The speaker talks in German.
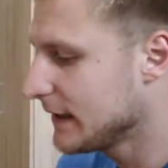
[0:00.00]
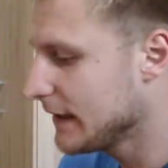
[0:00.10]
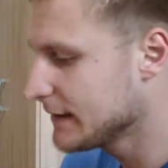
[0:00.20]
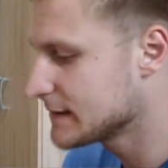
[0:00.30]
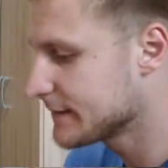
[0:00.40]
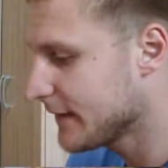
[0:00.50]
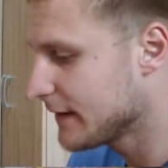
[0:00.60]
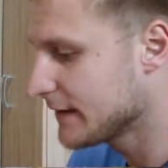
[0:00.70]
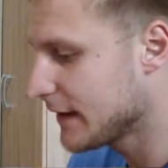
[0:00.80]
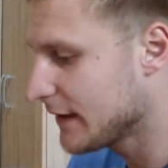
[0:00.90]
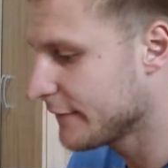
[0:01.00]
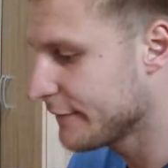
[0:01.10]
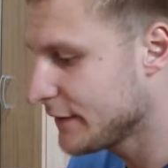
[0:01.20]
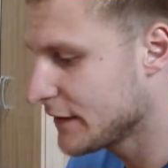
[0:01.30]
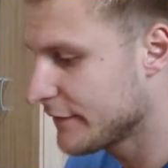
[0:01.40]
1, 2, 3,
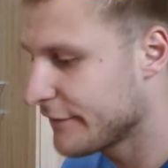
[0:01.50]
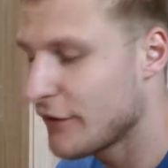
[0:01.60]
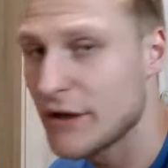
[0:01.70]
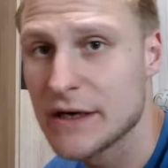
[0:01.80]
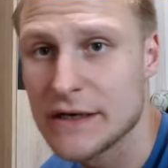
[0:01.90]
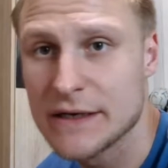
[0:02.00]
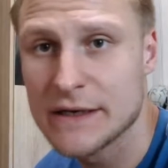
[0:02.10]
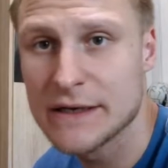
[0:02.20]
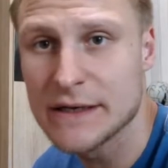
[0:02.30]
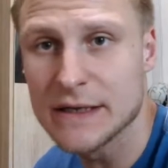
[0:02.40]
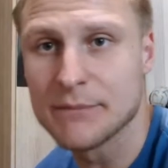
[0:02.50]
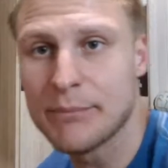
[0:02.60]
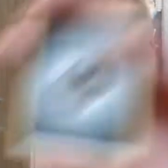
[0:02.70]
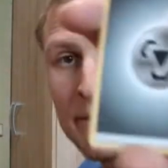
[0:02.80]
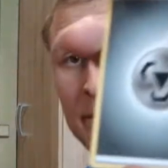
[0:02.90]
4, Feuerenergie. Bam!